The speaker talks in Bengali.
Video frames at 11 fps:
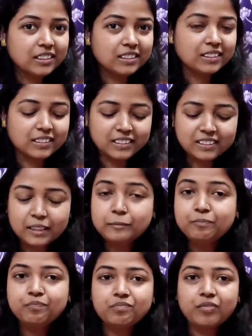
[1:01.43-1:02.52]
আজকের দিনটা
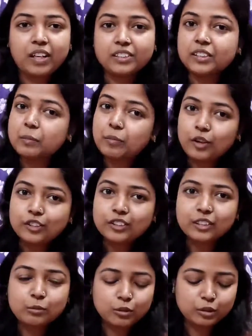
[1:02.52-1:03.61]
আজকের
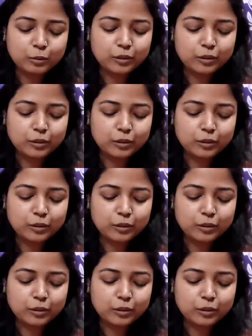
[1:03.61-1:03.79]
ব্লগটাও বলতে